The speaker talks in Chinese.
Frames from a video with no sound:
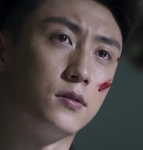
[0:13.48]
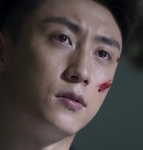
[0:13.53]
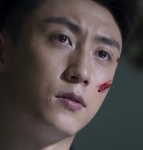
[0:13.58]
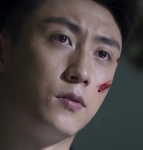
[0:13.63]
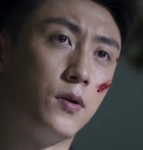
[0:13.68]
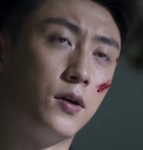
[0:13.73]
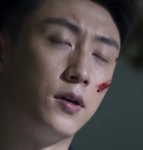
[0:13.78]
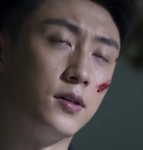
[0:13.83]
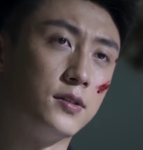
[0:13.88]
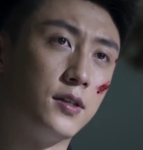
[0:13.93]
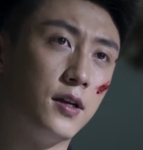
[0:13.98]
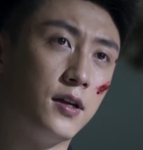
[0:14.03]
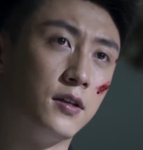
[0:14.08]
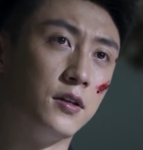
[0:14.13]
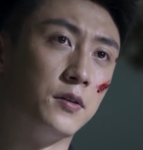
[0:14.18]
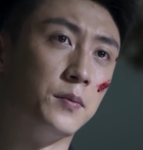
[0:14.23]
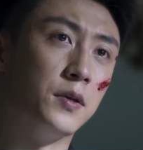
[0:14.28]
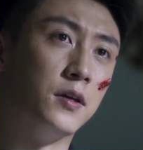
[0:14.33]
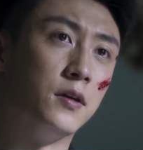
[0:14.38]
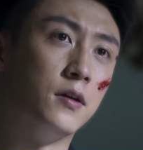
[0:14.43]
我要在里
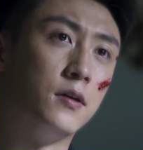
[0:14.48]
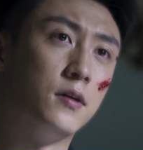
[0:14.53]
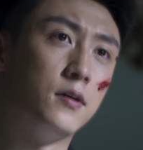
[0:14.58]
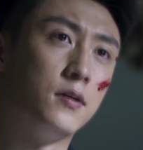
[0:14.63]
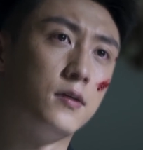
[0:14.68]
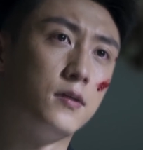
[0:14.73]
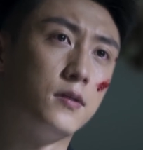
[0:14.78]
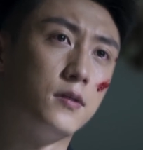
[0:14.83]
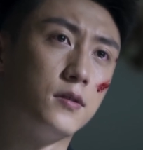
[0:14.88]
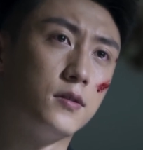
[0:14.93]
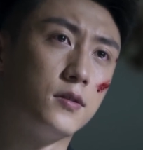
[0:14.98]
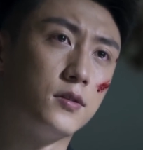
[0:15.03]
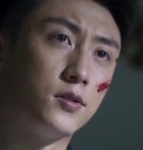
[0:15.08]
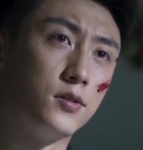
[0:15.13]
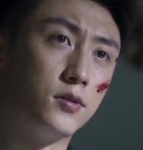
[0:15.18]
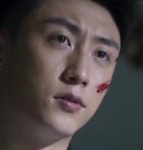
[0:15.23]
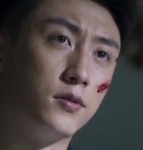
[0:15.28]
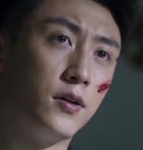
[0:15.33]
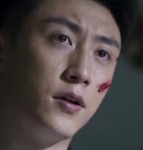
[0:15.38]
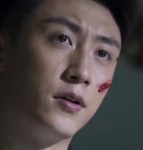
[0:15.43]
面
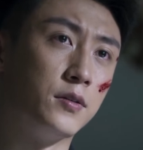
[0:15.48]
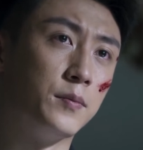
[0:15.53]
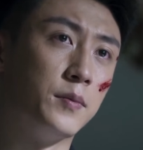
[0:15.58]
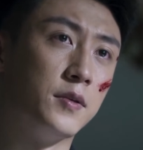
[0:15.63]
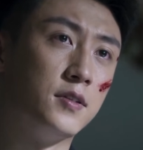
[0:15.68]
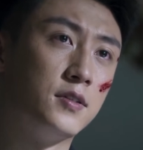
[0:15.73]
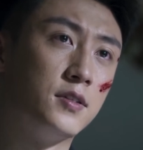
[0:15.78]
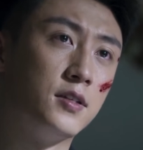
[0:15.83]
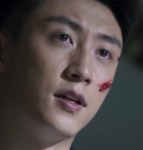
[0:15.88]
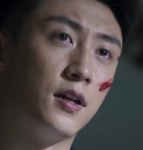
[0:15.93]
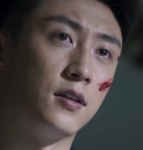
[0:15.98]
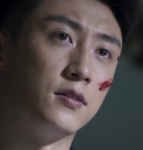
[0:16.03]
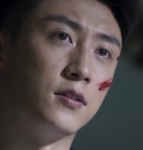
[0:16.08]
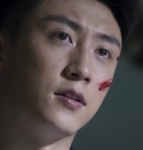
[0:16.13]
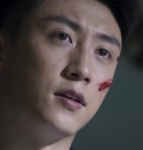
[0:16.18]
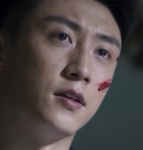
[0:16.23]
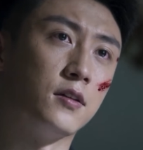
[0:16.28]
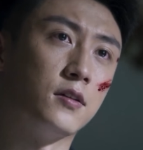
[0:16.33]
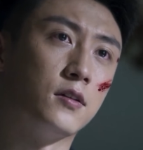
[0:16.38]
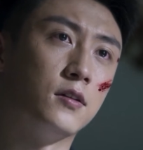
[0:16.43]
守到你们进来的
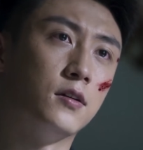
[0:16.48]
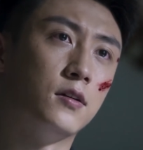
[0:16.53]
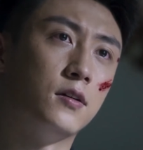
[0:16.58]
那一刻。